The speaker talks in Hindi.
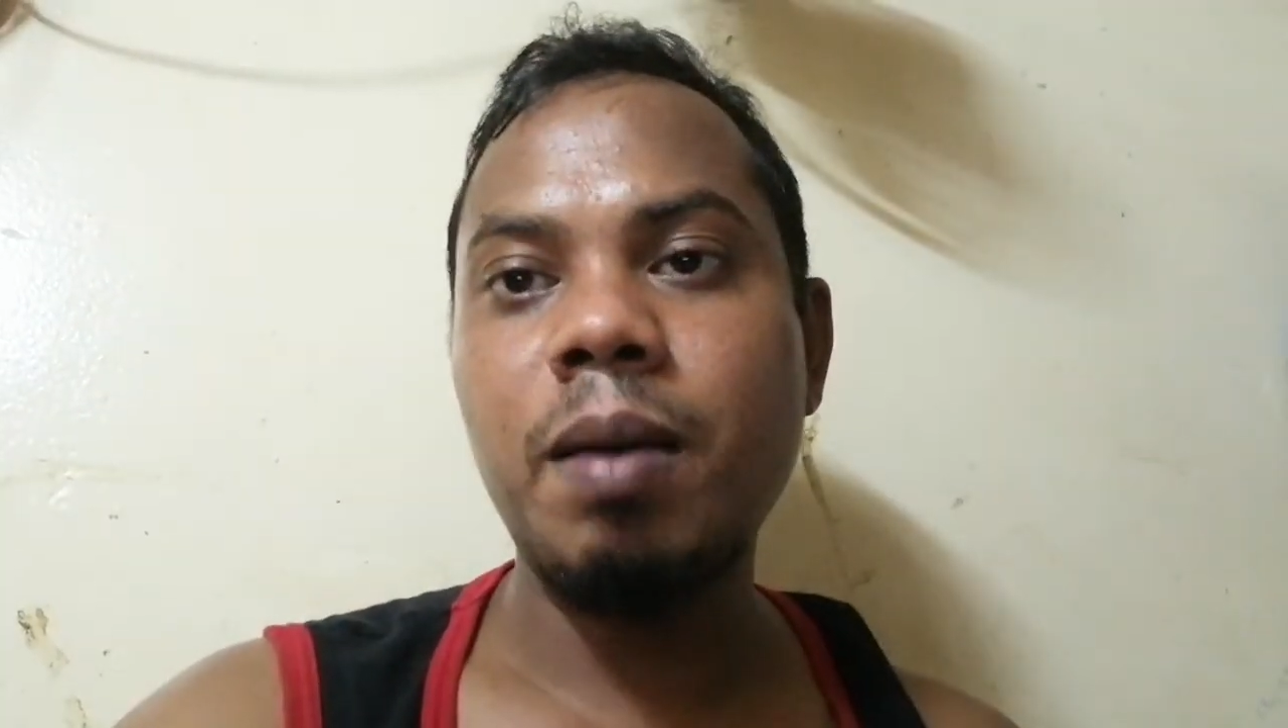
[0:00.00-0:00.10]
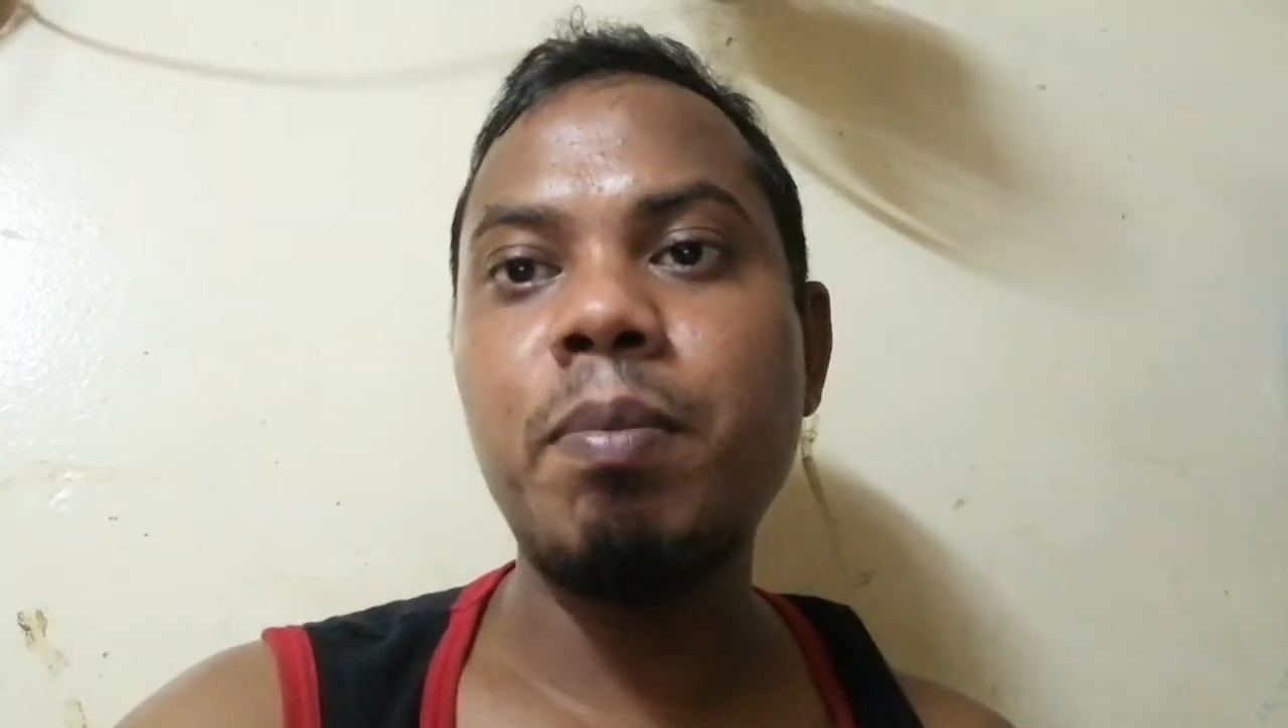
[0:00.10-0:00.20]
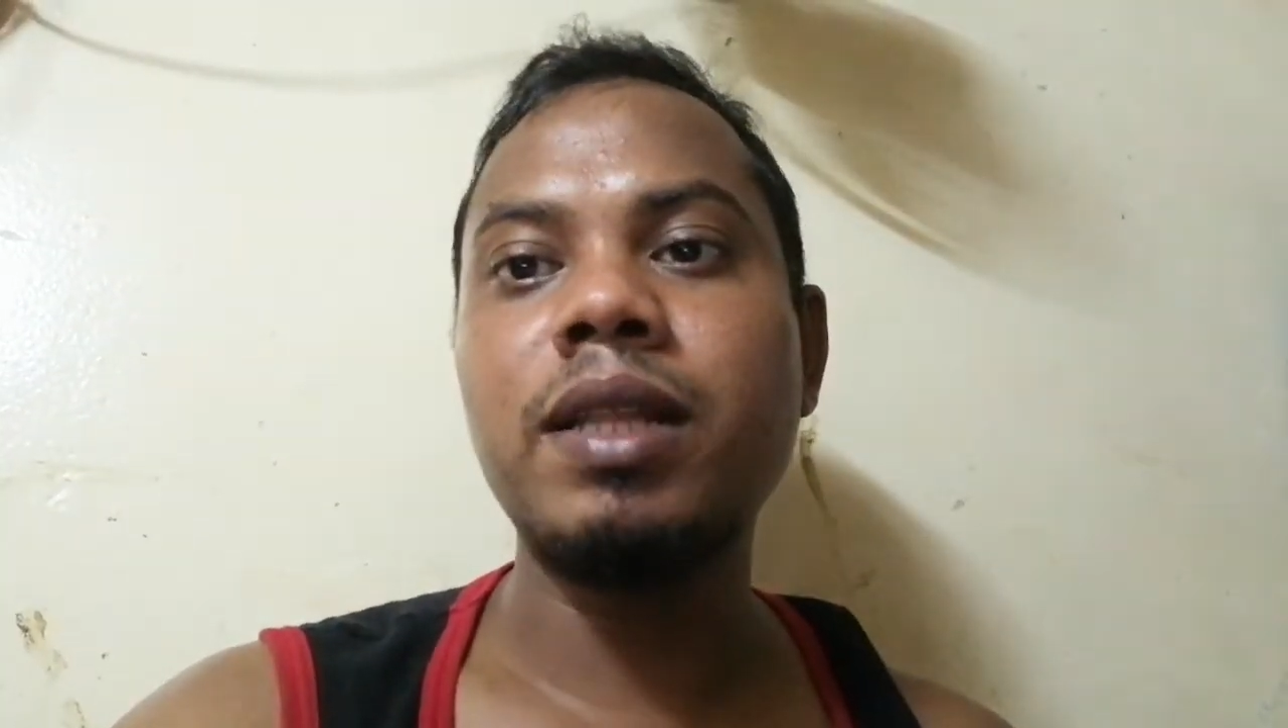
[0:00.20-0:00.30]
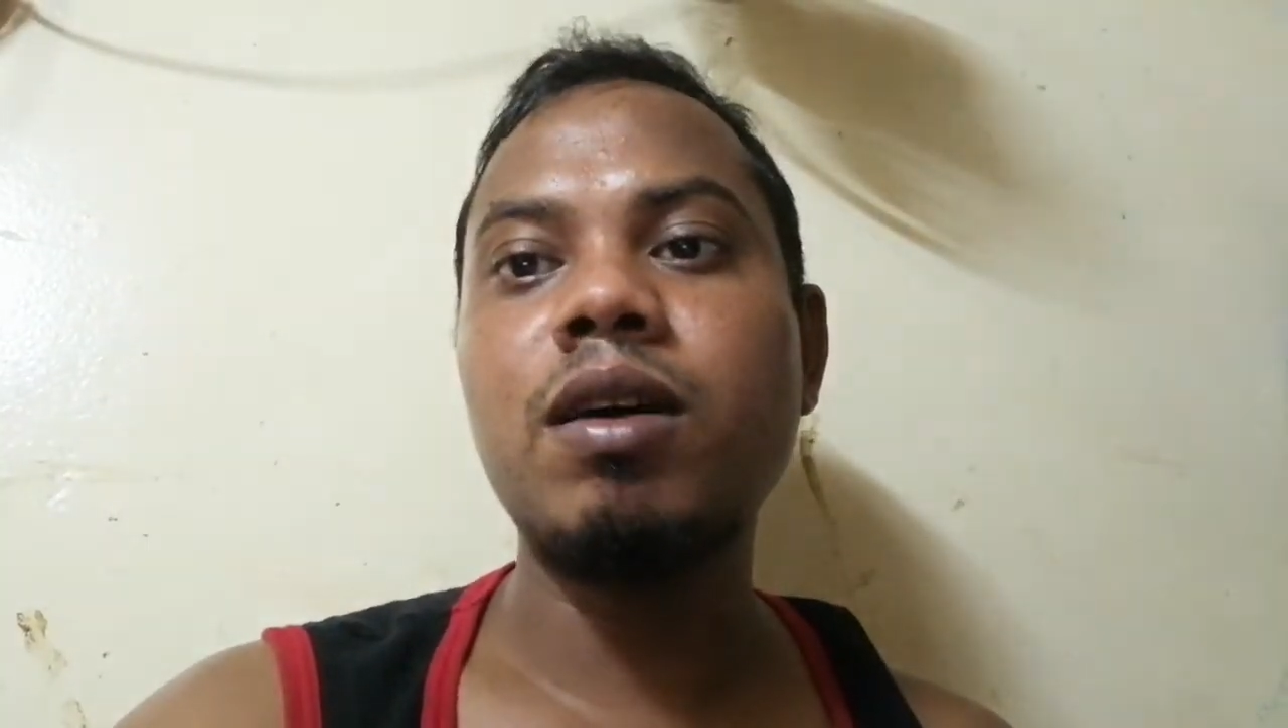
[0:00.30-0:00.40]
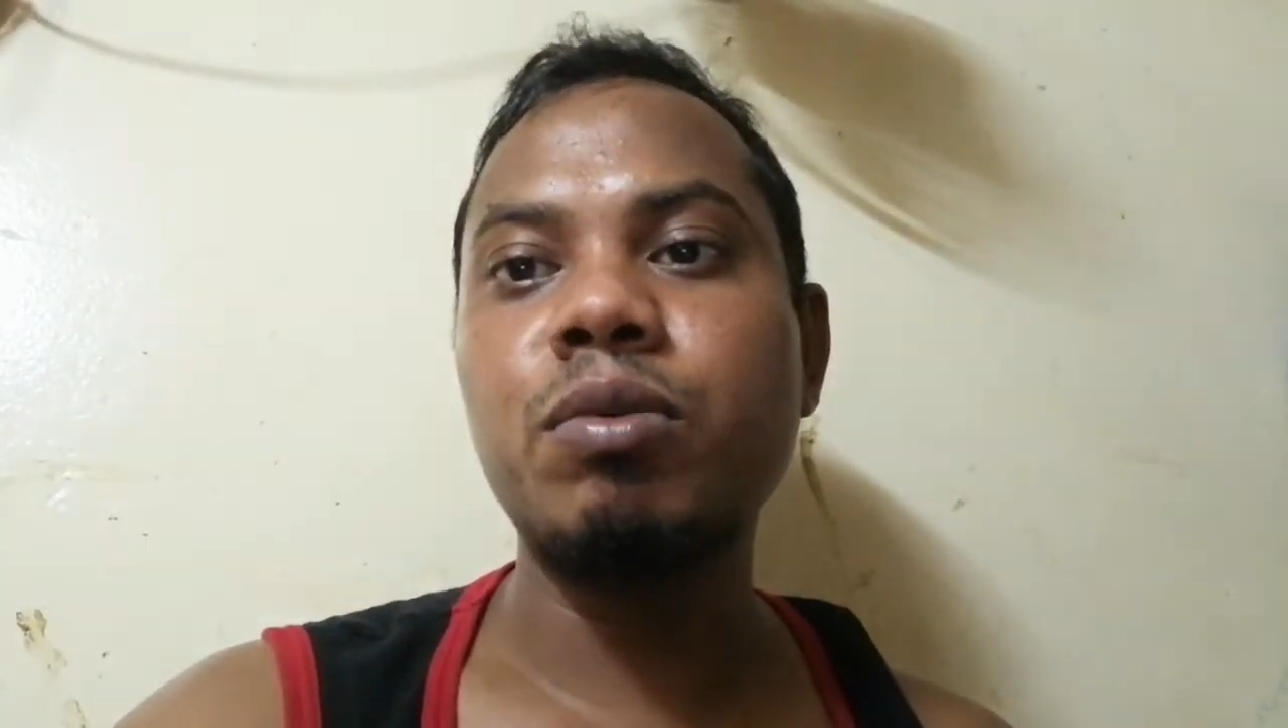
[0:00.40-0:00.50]
आप
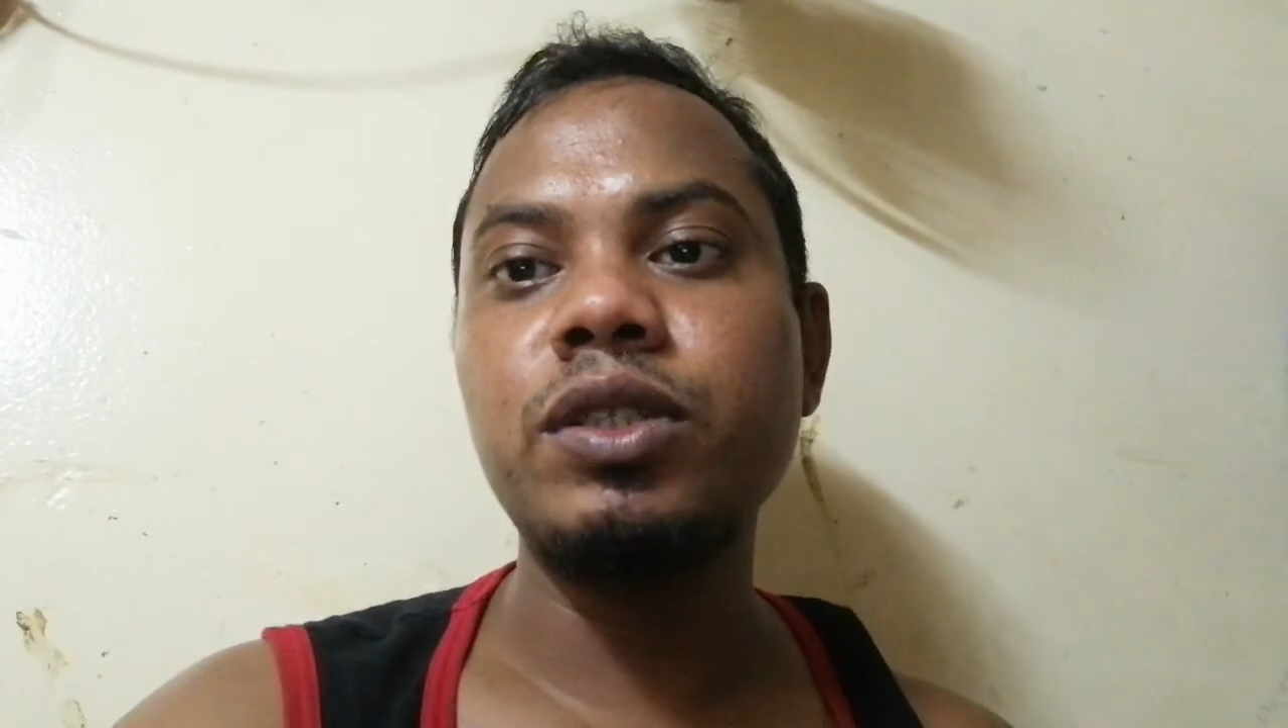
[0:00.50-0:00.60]
बताओ